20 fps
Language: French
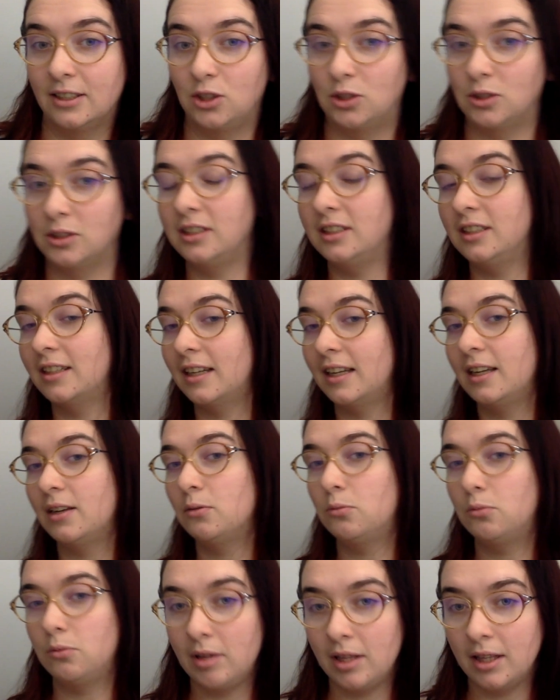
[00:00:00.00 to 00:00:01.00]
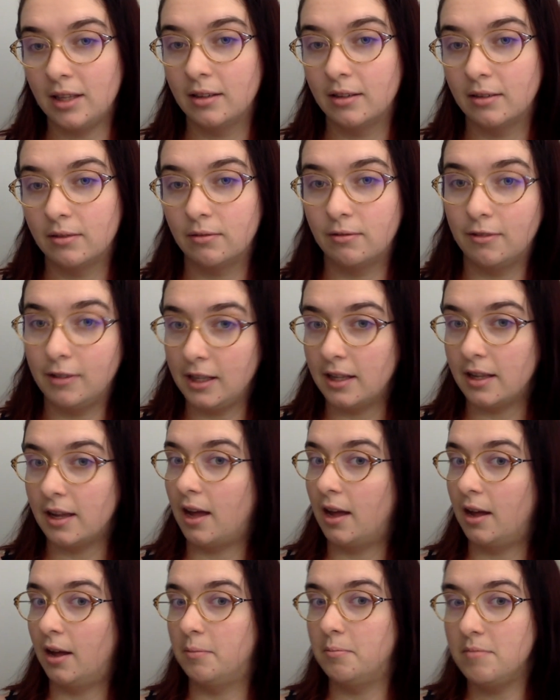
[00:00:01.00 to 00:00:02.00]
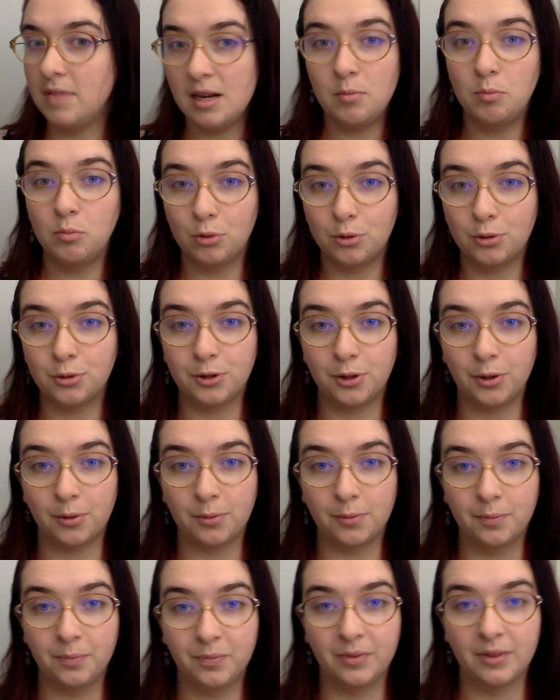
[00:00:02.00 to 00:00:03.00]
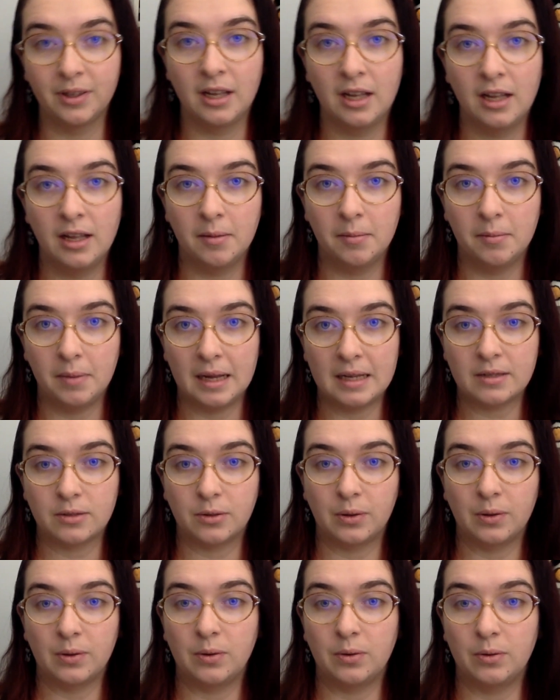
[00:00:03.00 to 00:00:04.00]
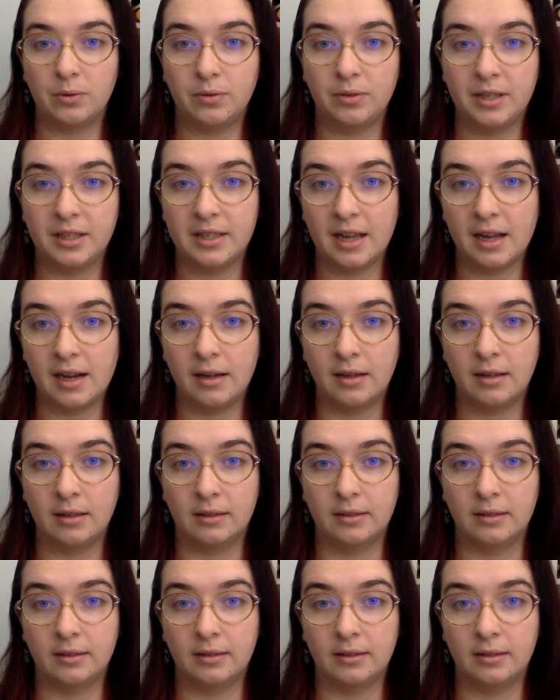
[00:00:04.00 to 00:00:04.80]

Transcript: Je dirais oui, oui à 1000% parce que au final,